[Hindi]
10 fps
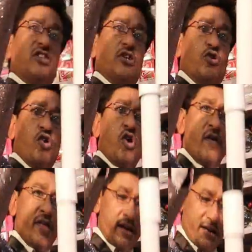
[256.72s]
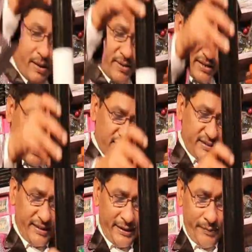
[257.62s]
पर भी जादू दिखा
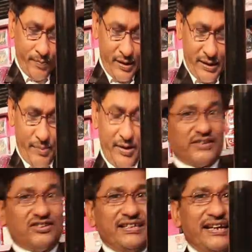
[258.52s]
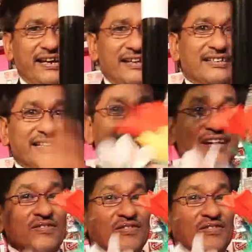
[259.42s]
सकते हैं ये दोनों जादू